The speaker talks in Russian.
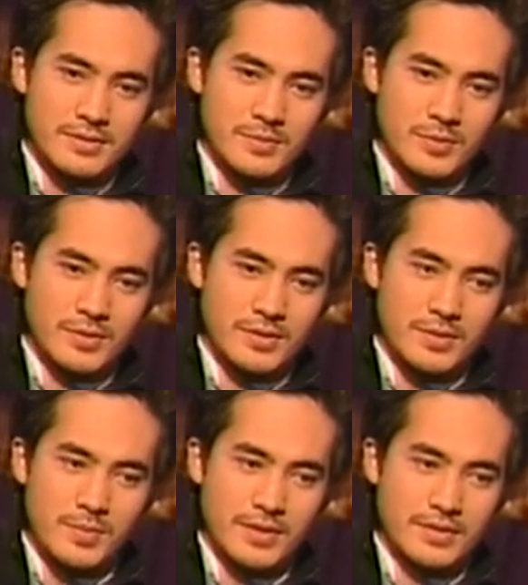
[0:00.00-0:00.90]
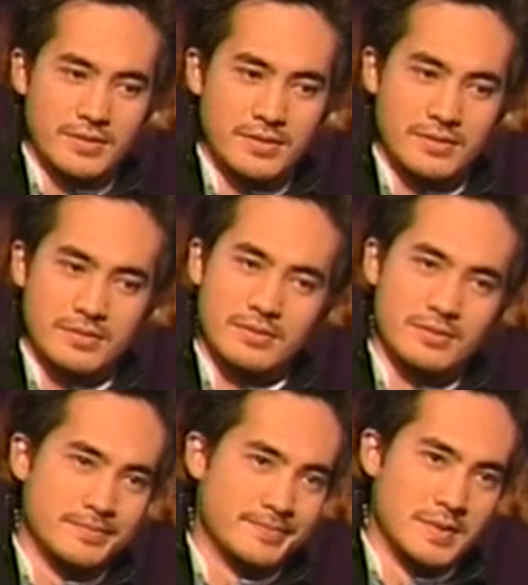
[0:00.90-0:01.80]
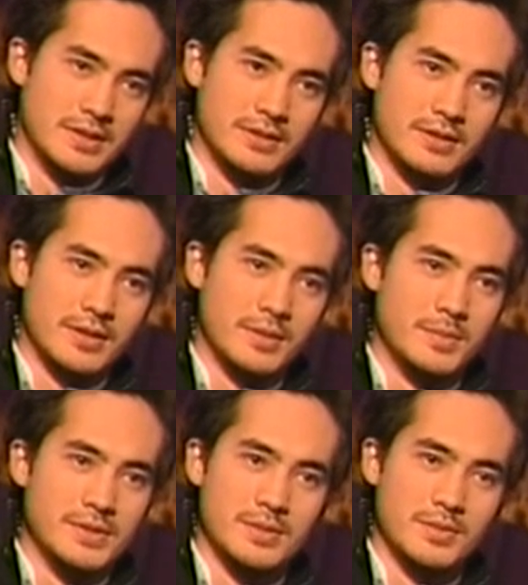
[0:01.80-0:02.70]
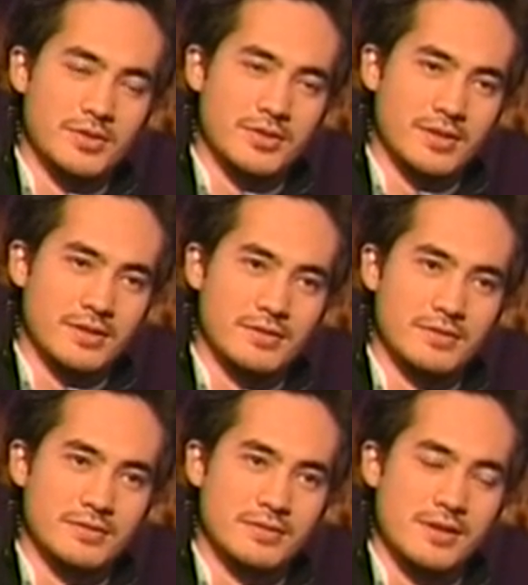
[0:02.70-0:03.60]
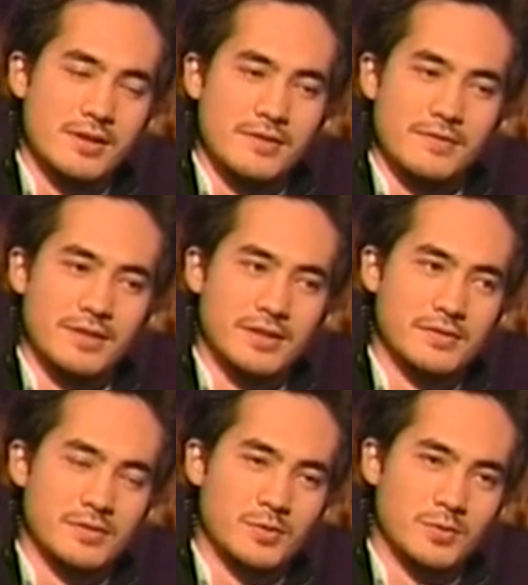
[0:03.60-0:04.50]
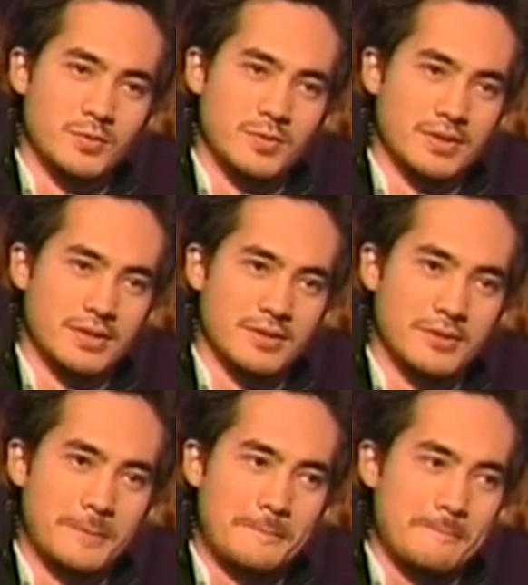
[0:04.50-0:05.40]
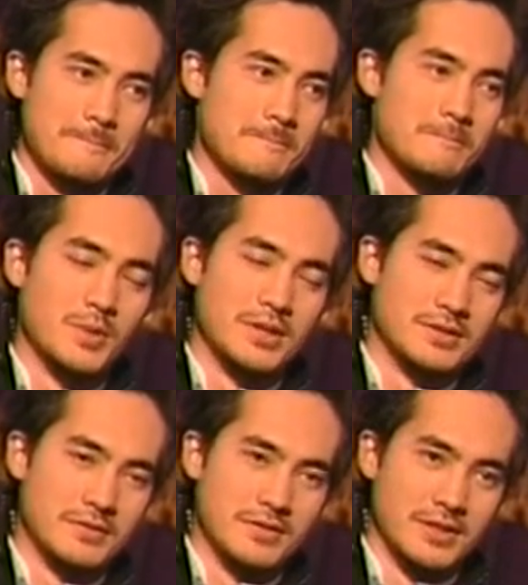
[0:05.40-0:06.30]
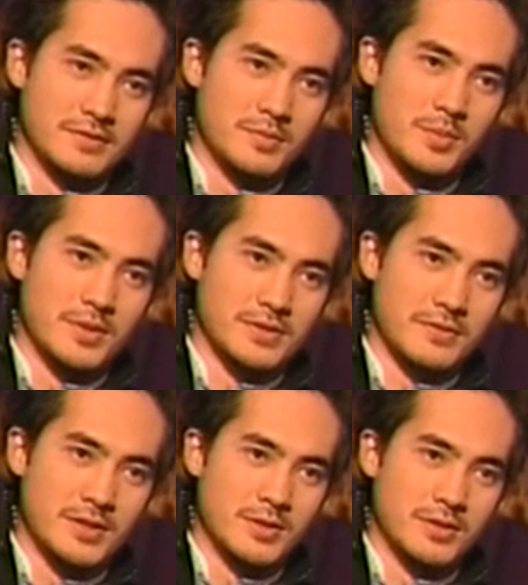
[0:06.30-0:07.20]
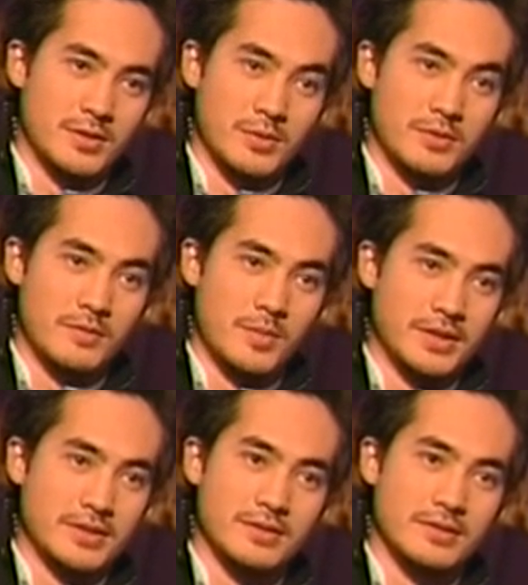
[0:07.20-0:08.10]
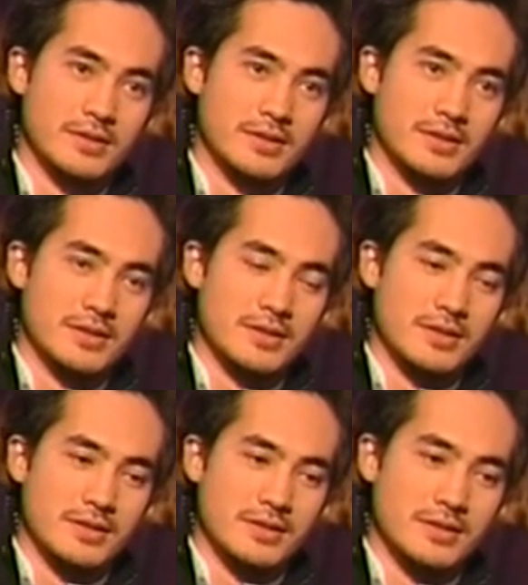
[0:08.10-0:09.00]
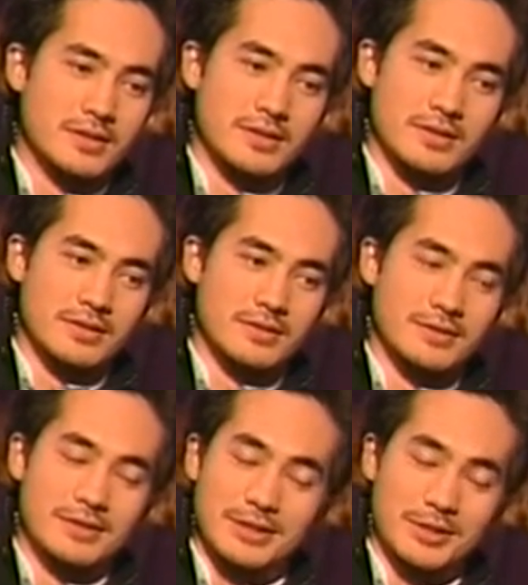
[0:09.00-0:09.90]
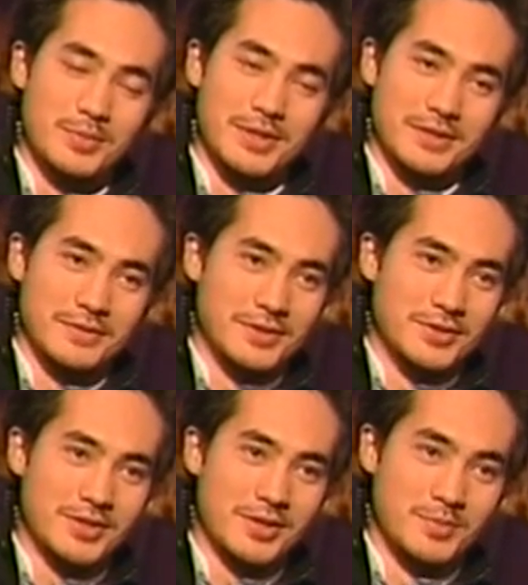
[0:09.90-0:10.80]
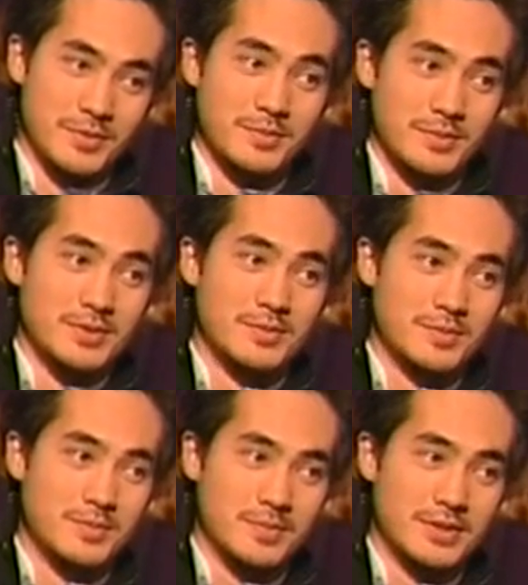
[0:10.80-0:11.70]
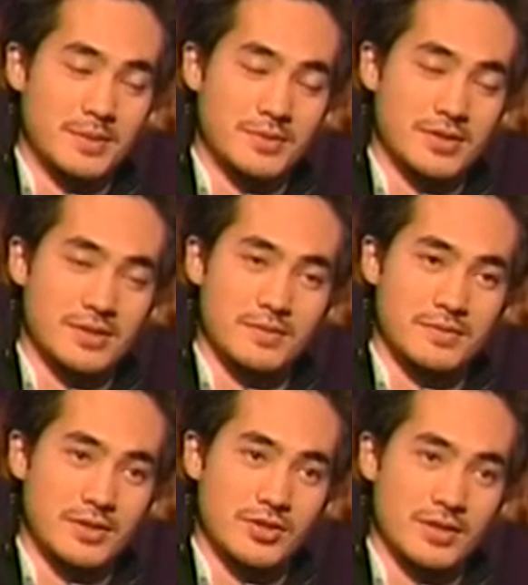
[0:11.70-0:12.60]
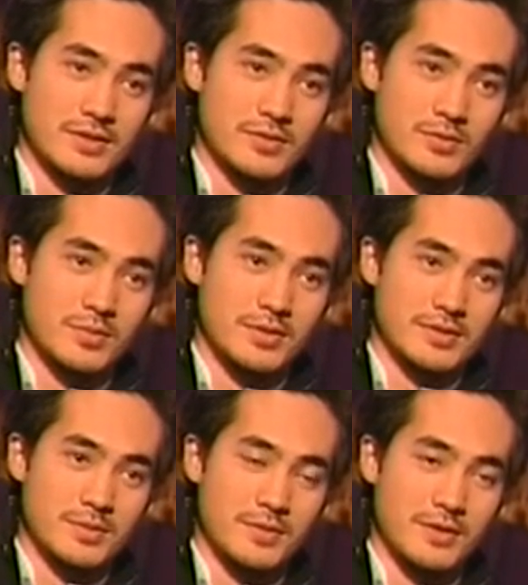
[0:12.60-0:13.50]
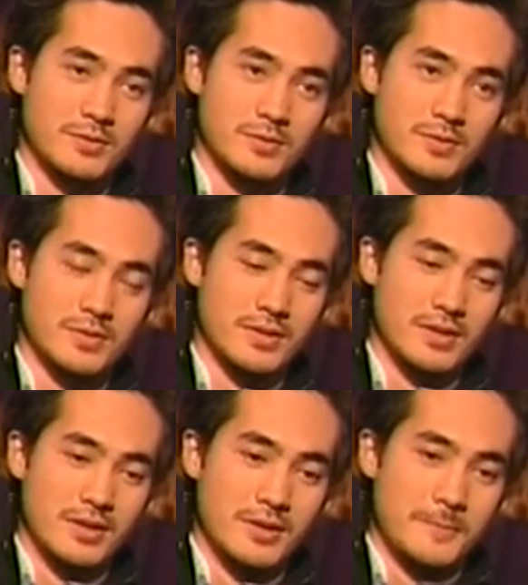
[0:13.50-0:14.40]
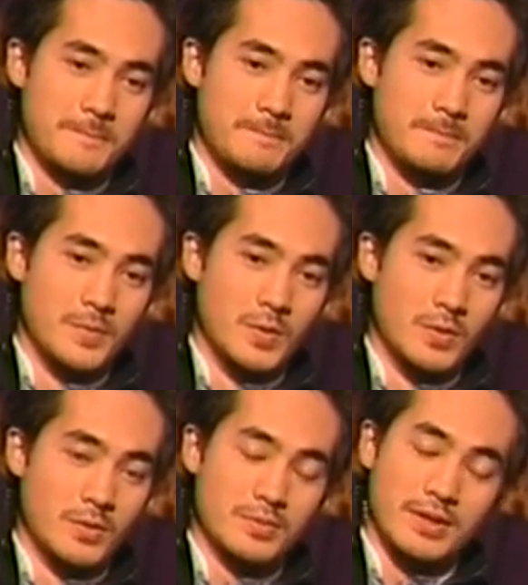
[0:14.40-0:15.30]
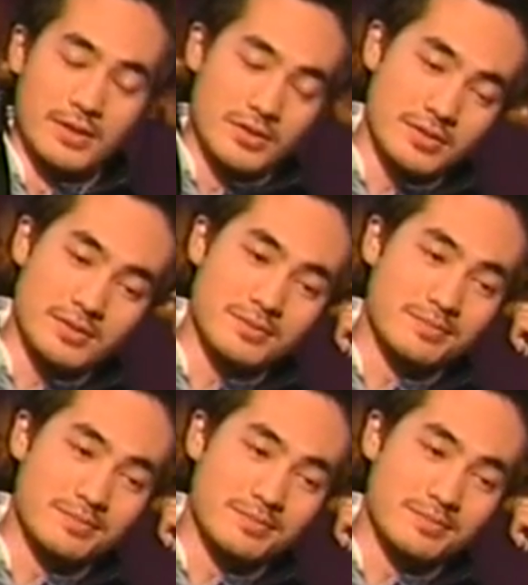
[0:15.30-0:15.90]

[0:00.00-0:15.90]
эти многие ребята, эти директора, мы с ними начинали в финансовой структуре. Я магистр финансов по образованию и работал в банке. И этих ребят я встречаю. Мы, мы пытаемся сейчас встречаться, чтобы не забывать друг друга. Но, конечно,